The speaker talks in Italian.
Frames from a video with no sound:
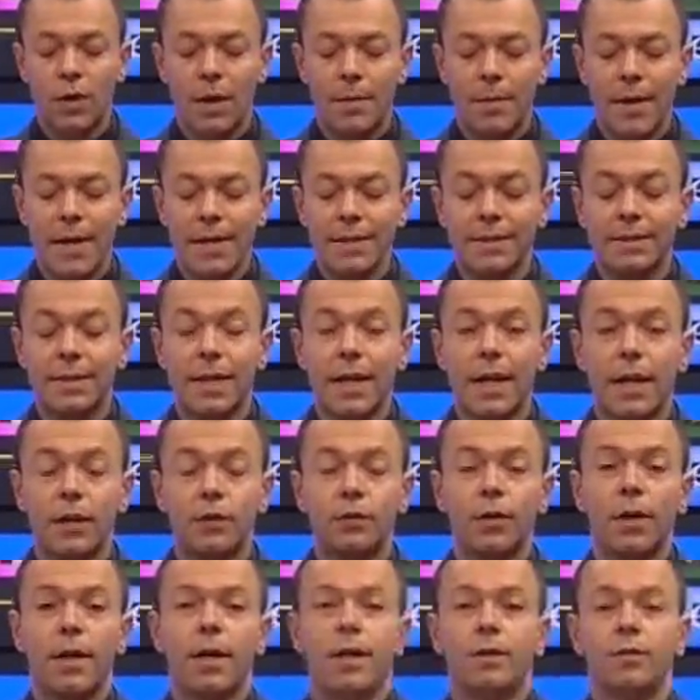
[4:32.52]
una
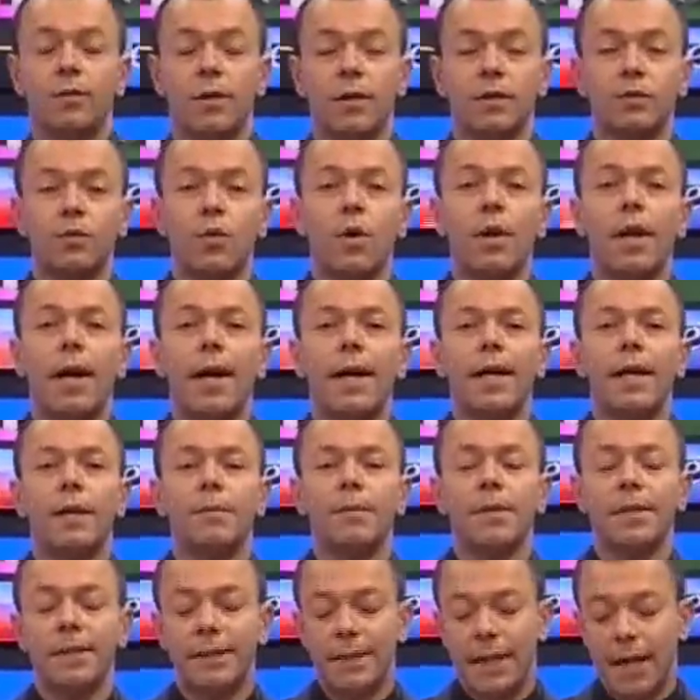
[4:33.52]
maestra di una, scuola
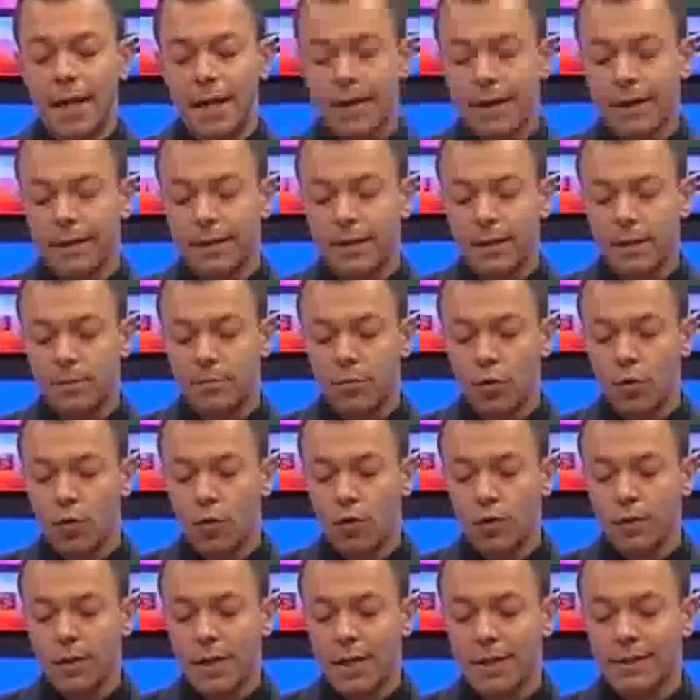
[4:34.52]
elementare di
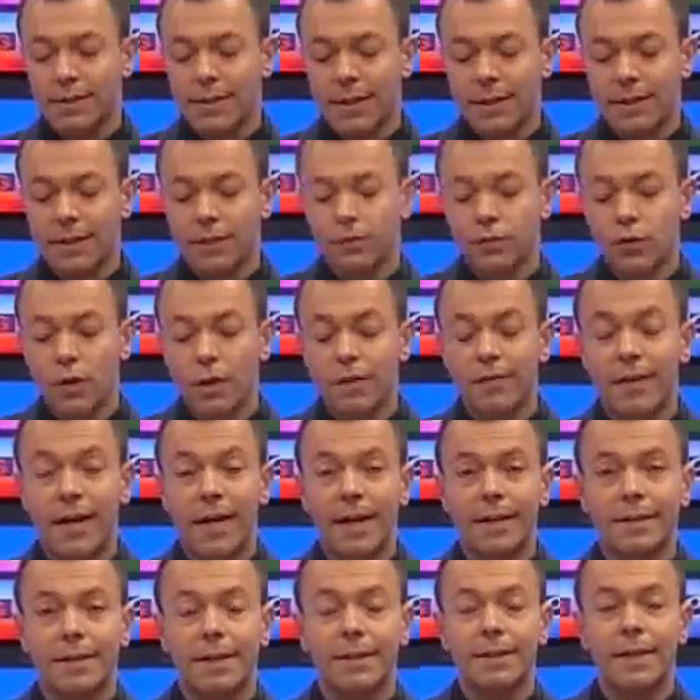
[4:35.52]
Bologna è stata
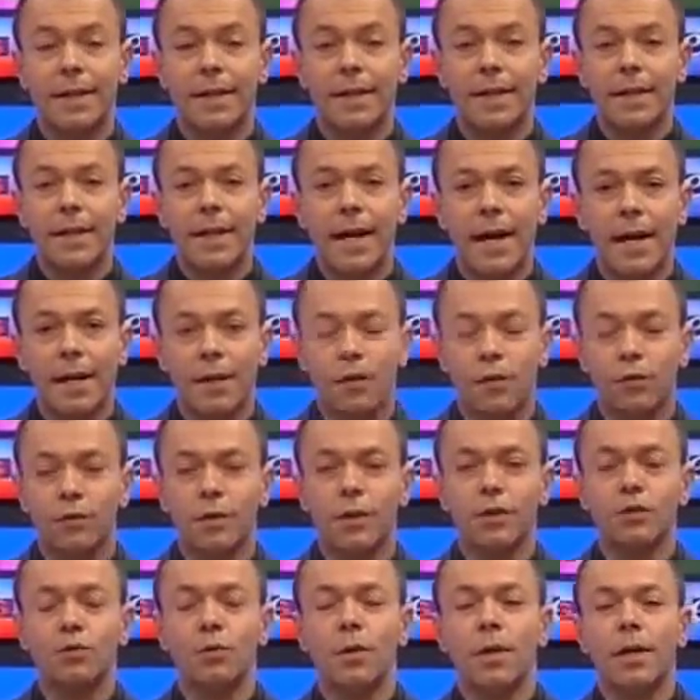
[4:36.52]
sollevata dall'incarico,
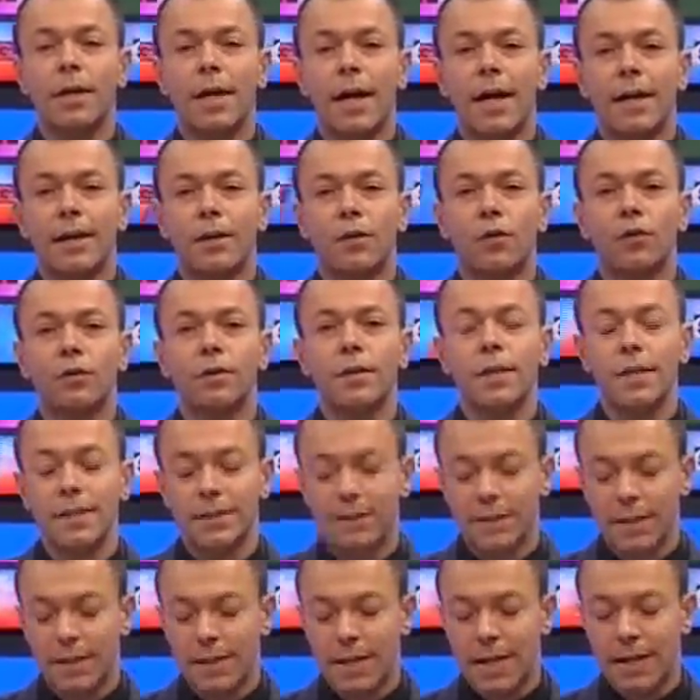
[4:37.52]
dal suo incarico di
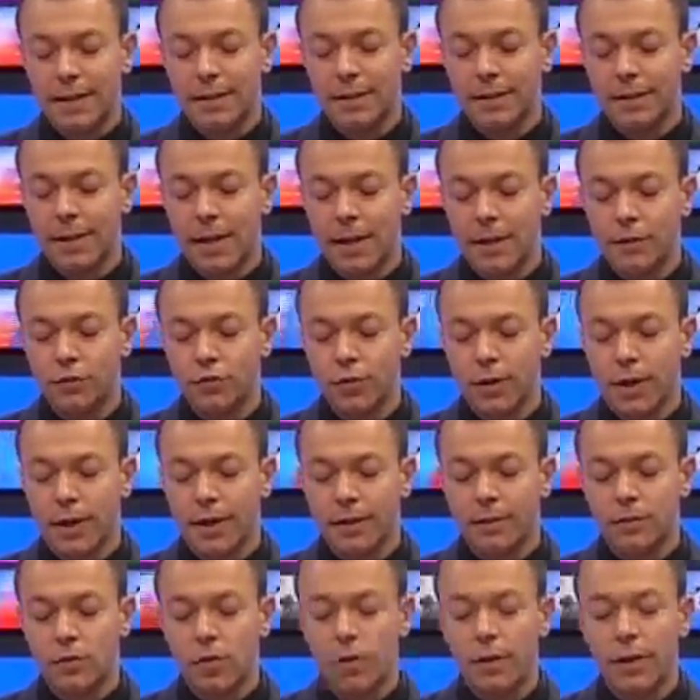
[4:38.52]
insegnante di religione
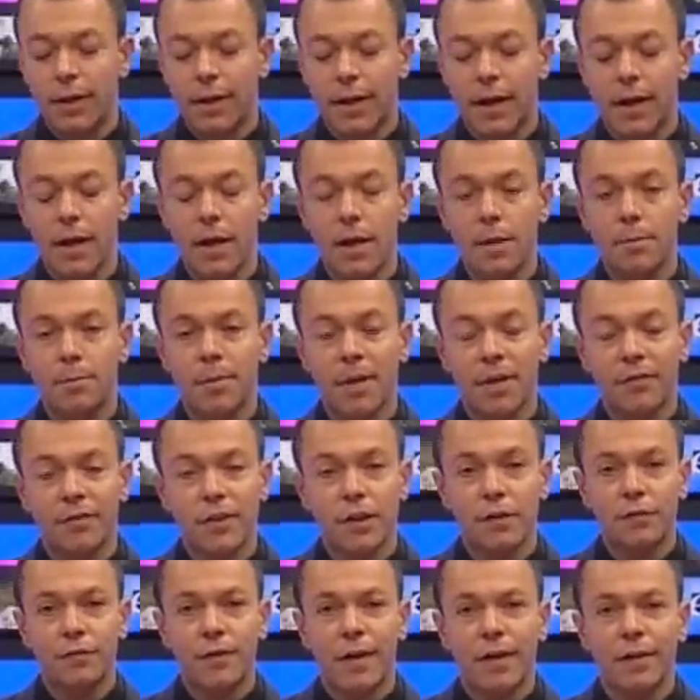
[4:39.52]
cattolica per
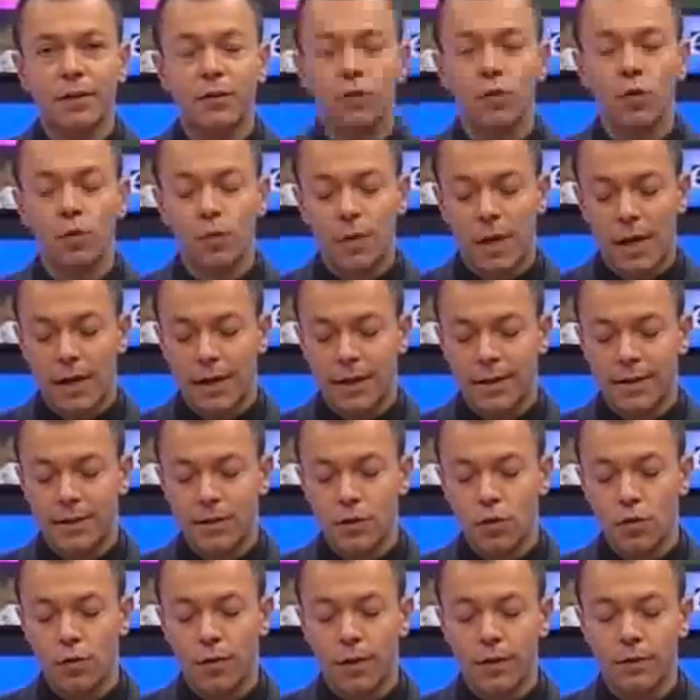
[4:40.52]
avere fatto una
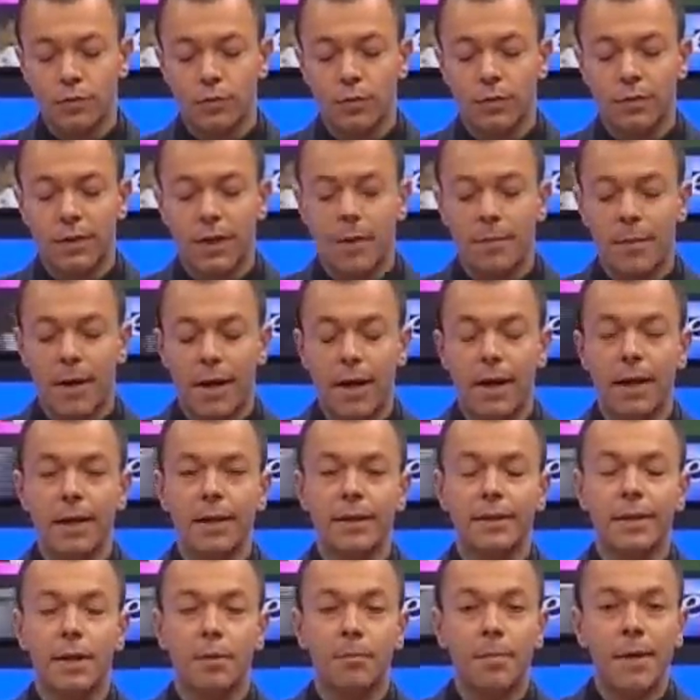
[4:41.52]
lezione sui tema
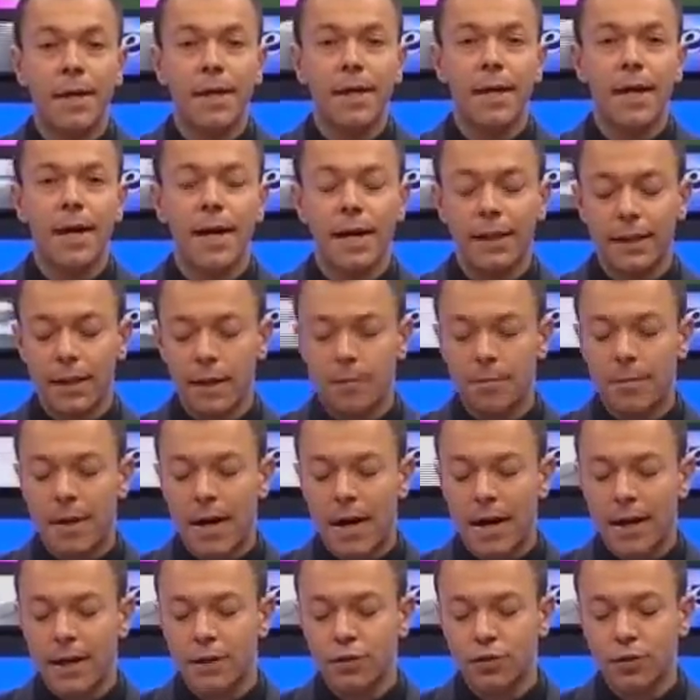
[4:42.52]
del bene e del
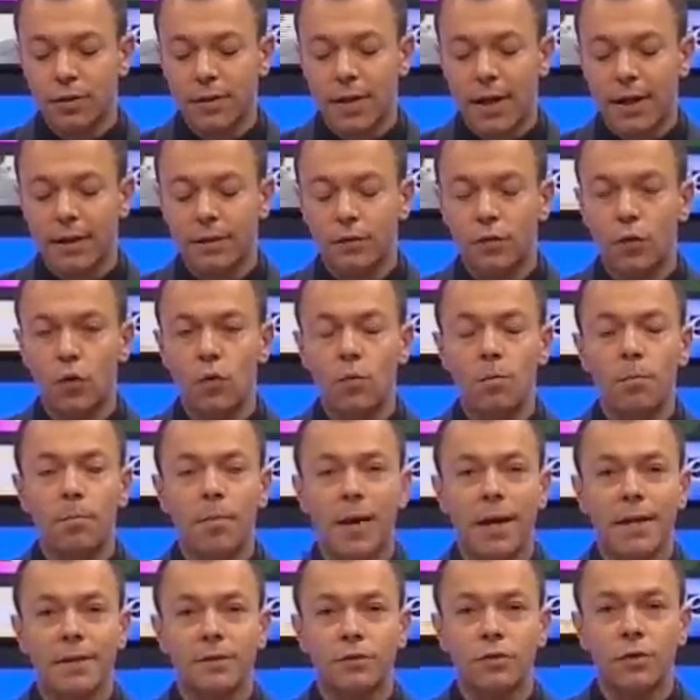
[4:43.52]
male citando un
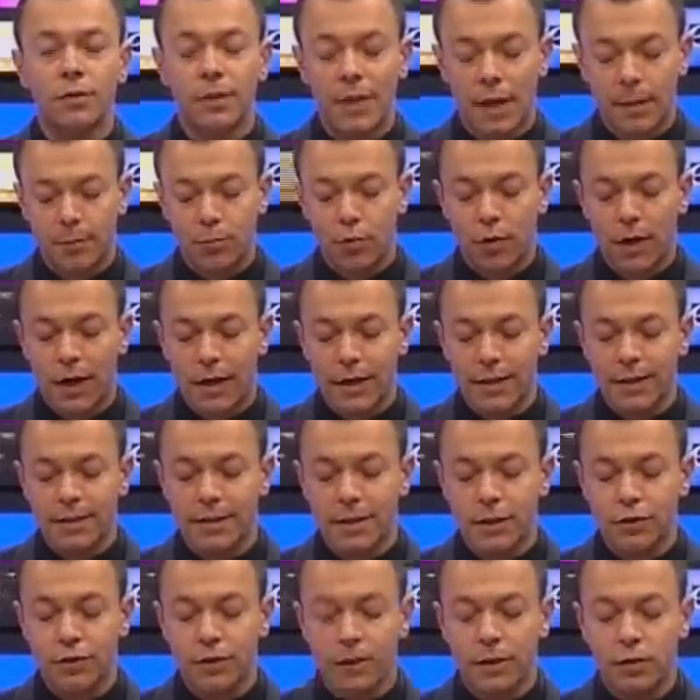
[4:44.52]
passo
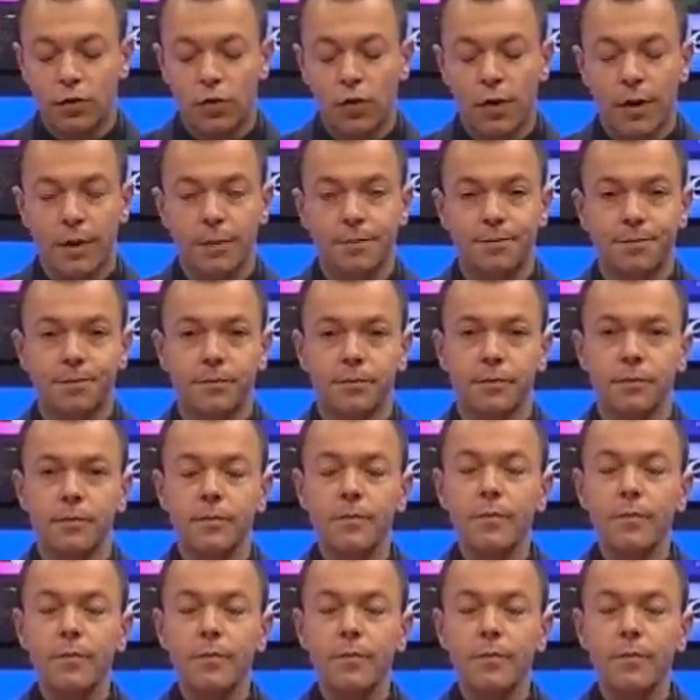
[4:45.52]
dell'Apocalisse. Genitori